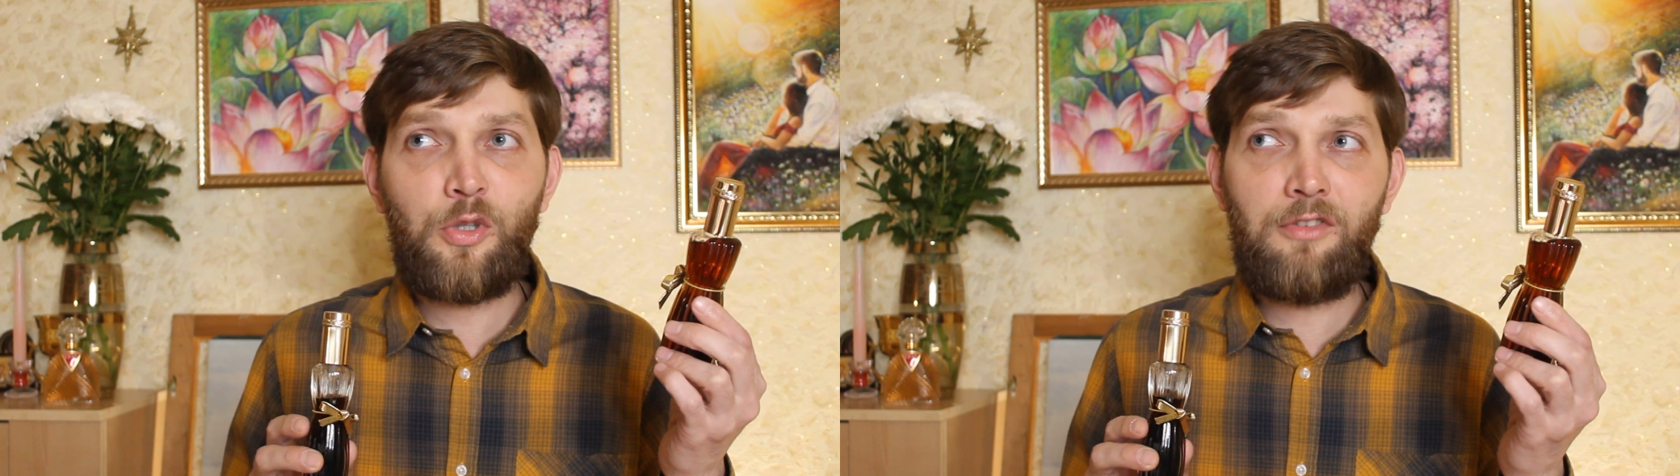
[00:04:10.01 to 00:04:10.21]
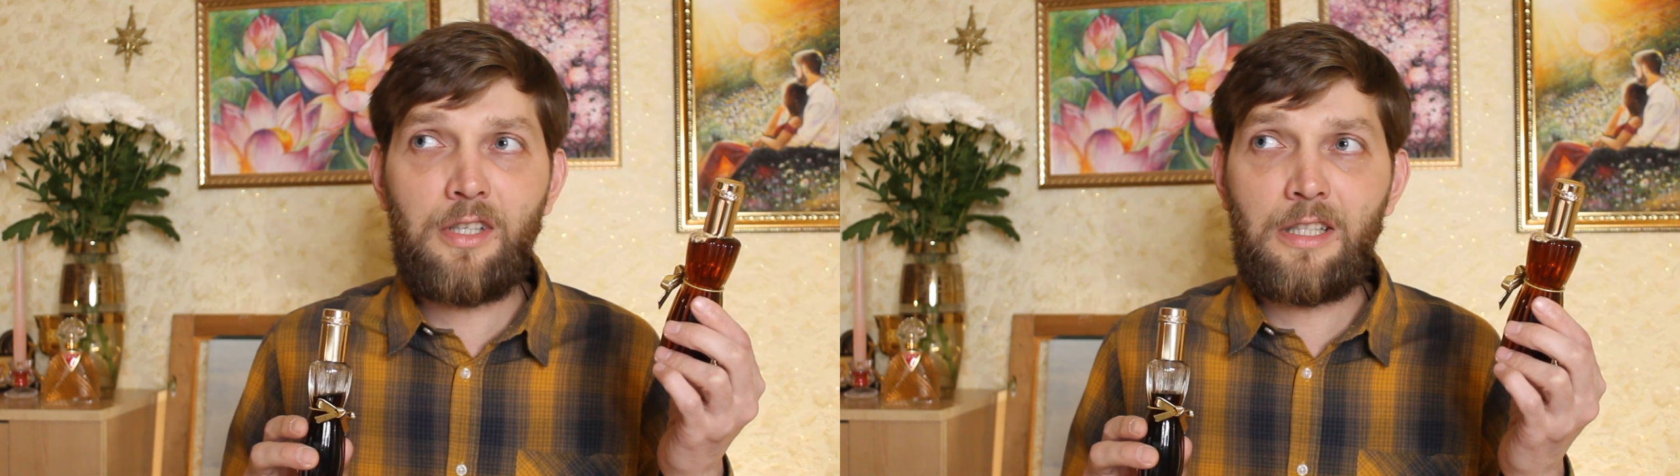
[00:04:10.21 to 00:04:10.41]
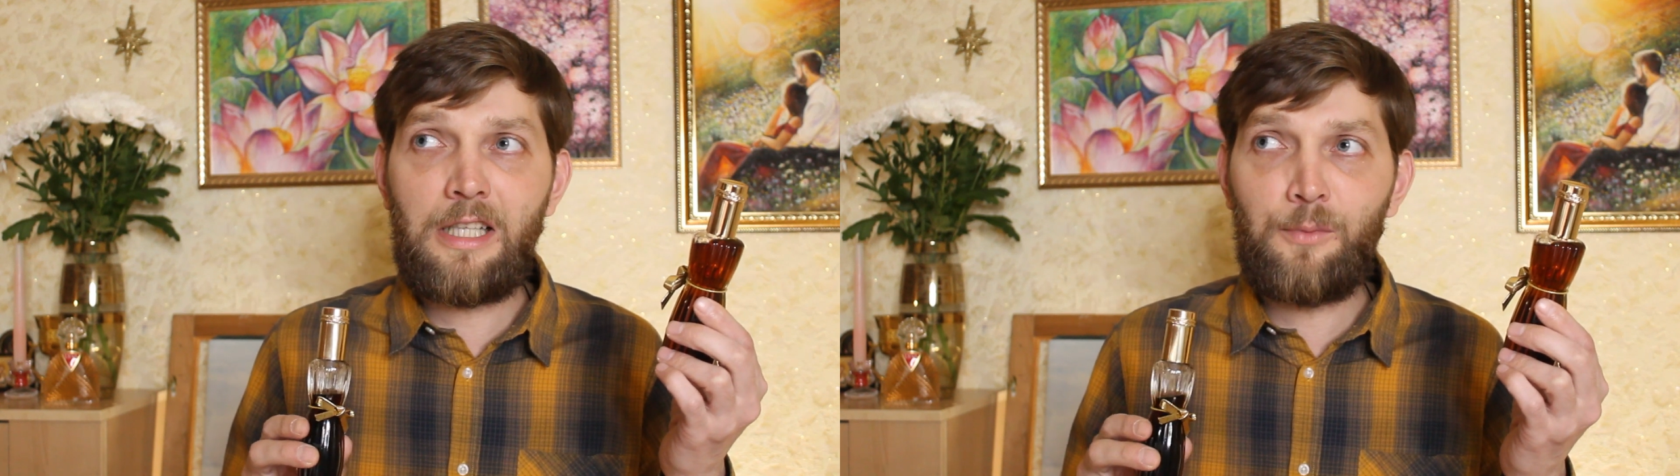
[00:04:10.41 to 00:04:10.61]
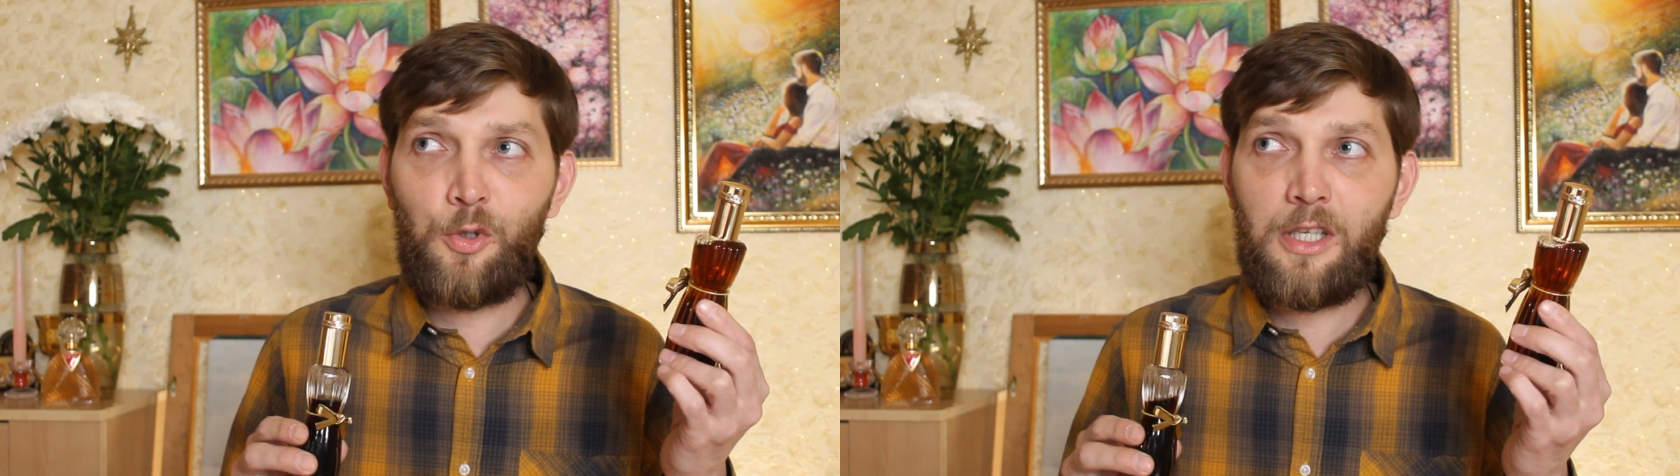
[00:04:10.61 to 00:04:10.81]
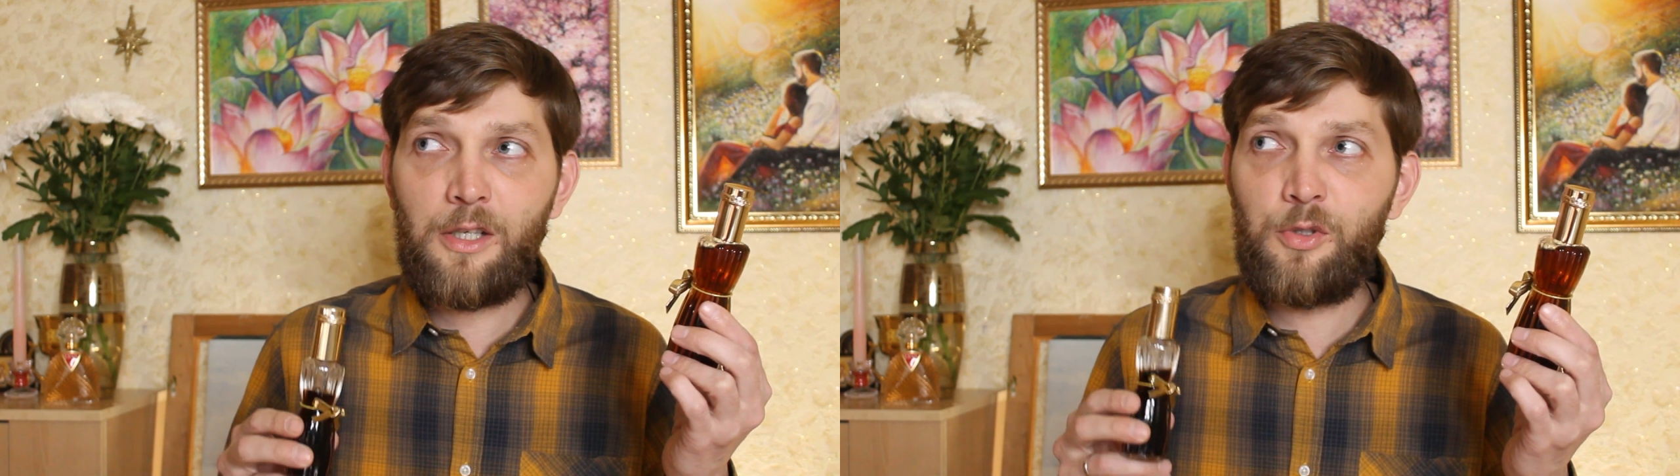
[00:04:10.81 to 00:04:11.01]
наверное, для
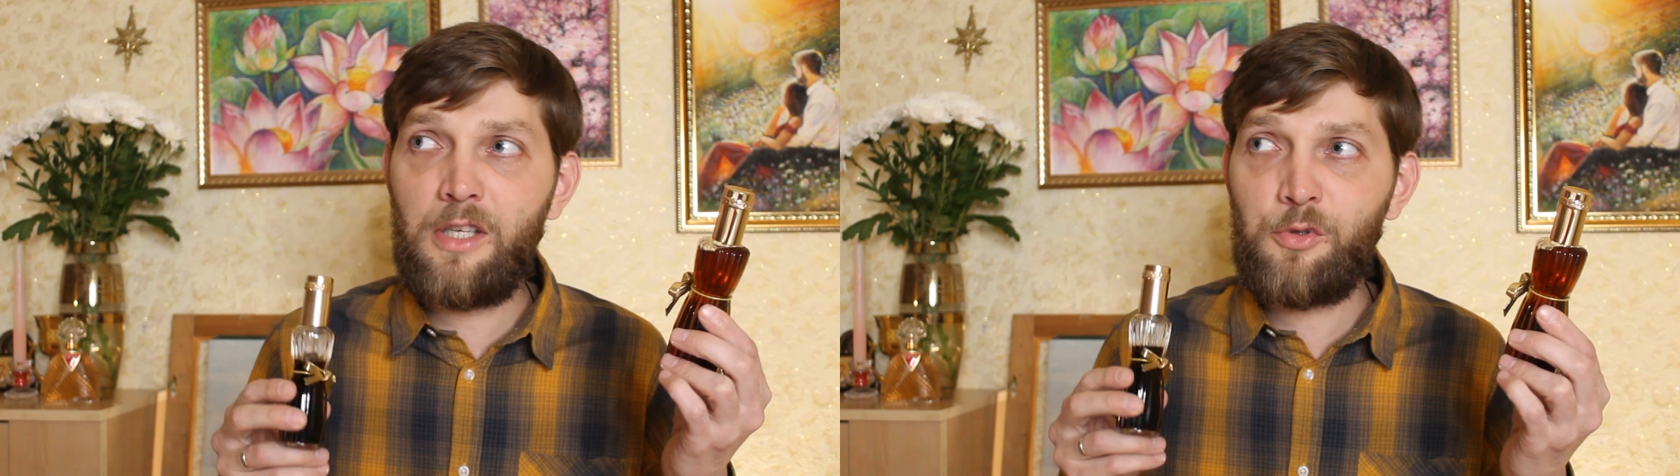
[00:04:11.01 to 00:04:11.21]
многих людей